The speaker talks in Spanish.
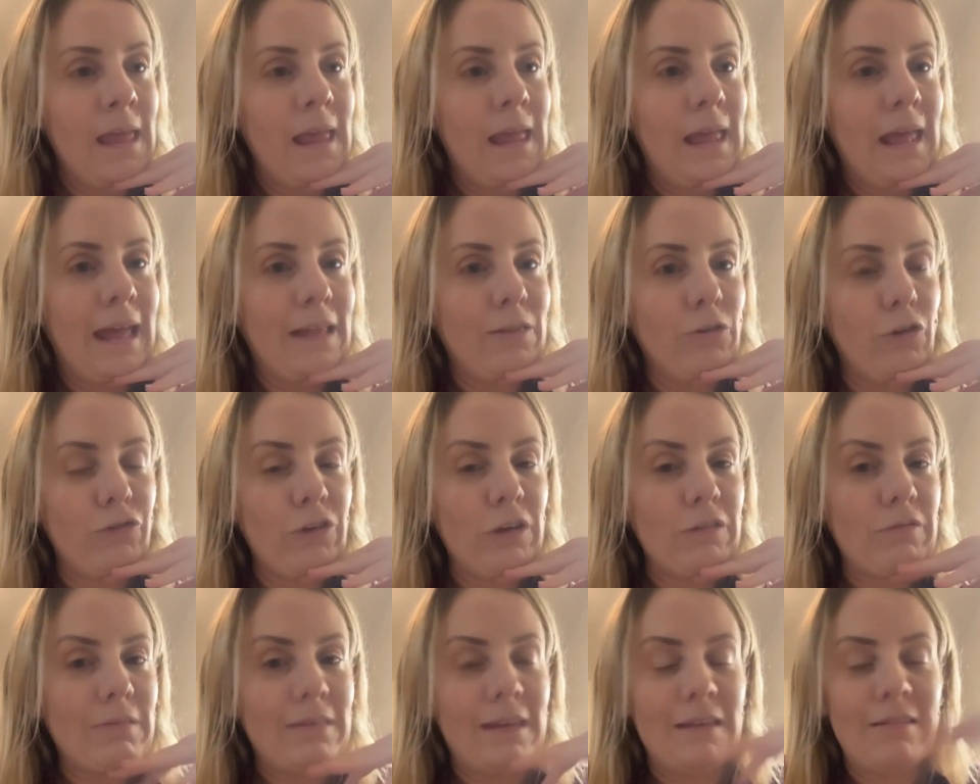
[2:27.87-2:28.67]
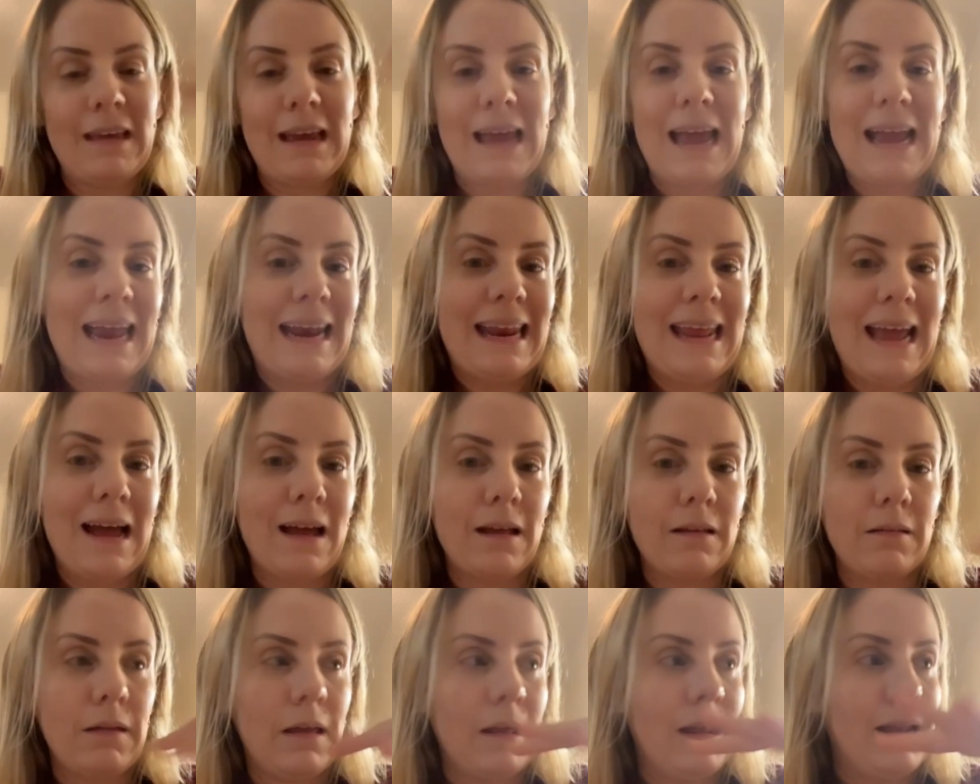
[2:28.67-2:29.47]
Entonces dicen que
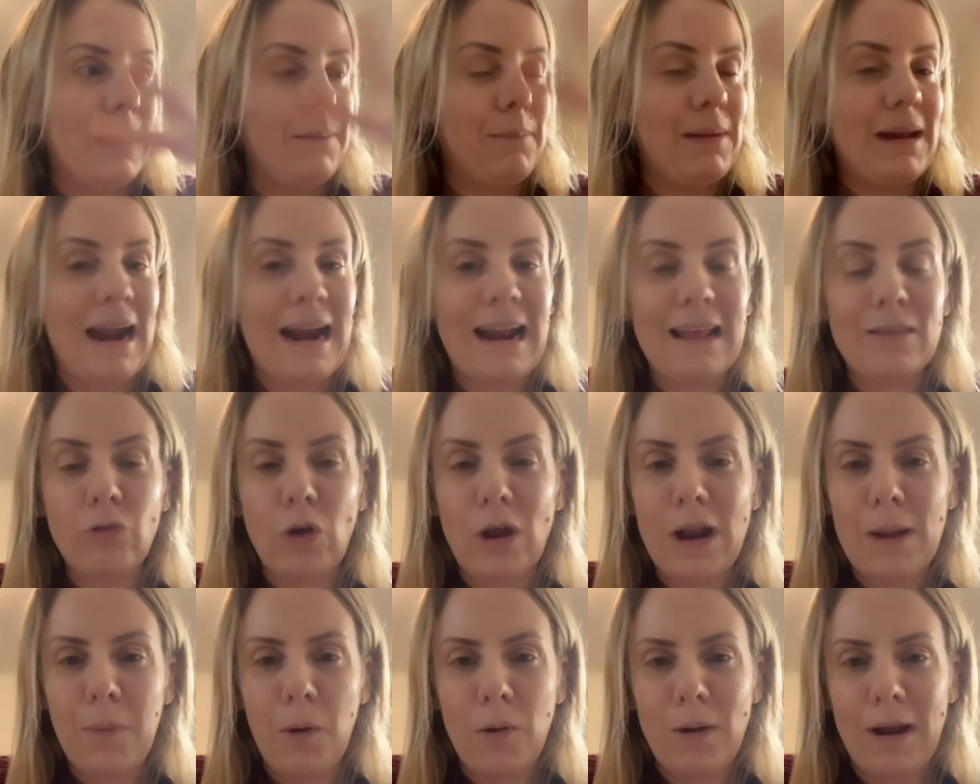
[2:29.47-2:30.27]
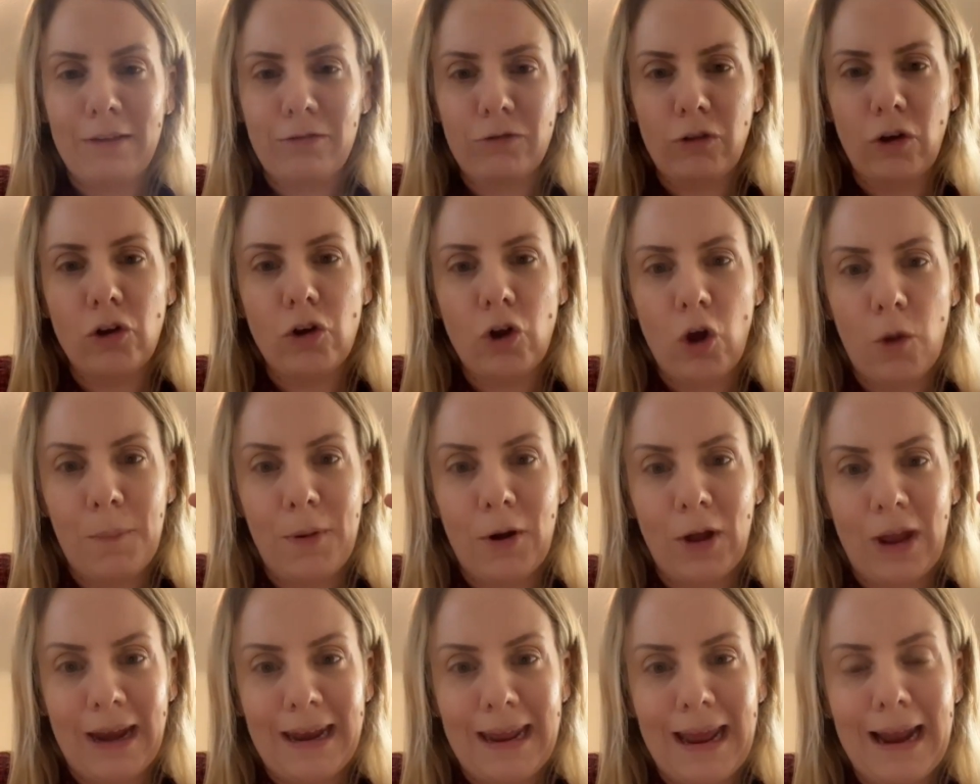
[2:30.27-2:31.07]
quería eliminar a toda la población, no,
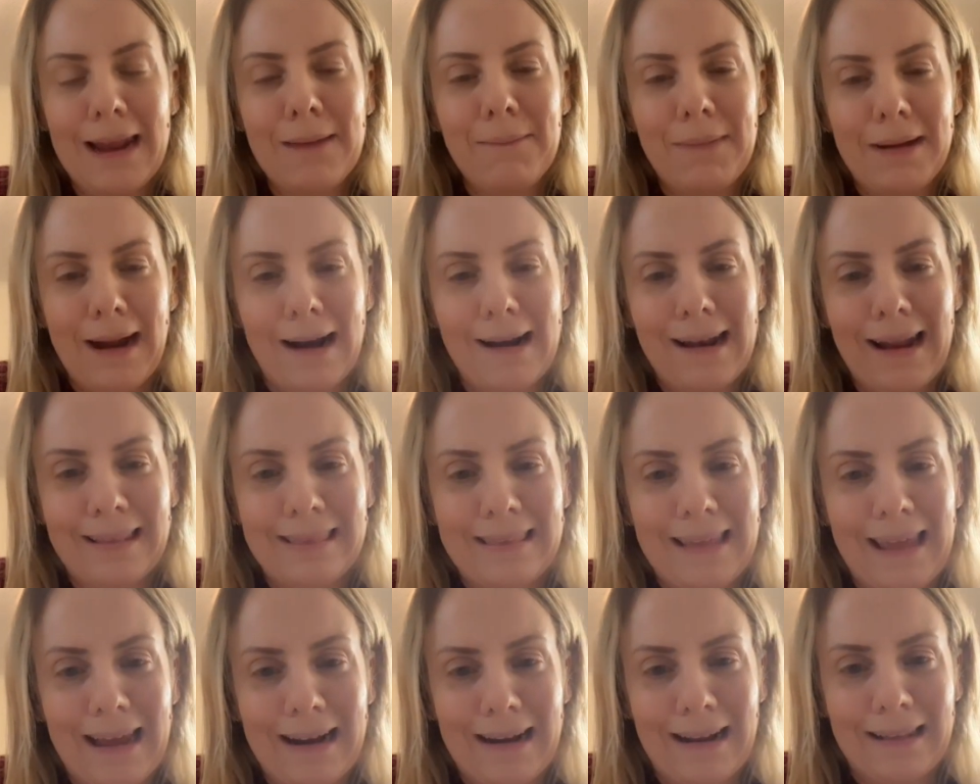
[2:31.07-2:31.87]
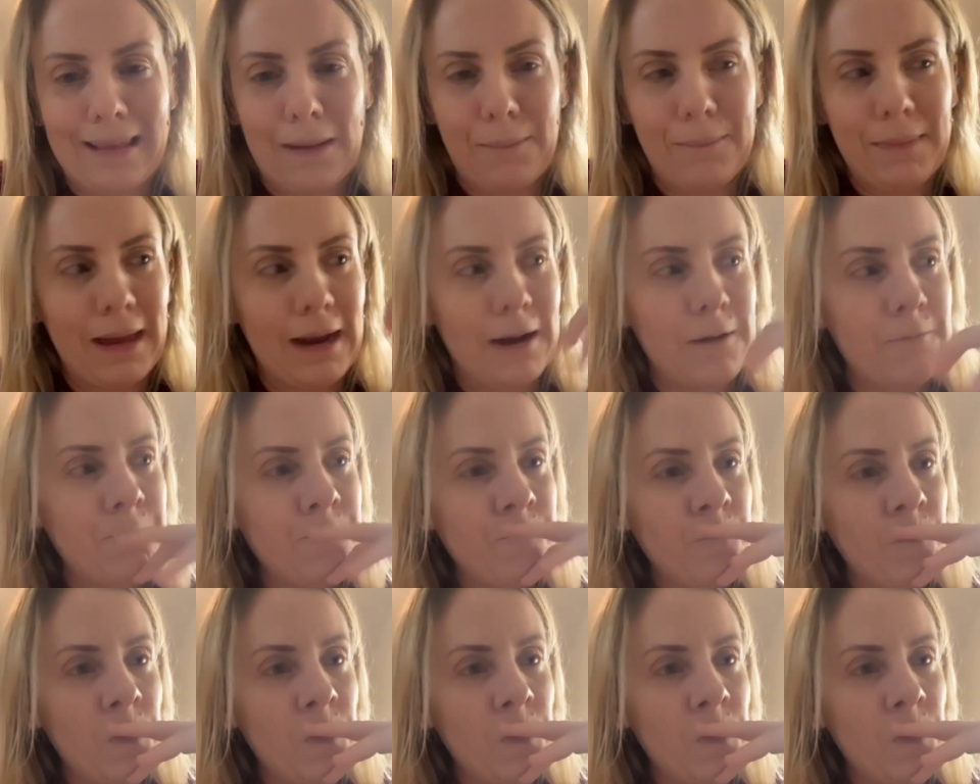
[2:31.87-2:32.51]
pero quería eliminar la tierra también.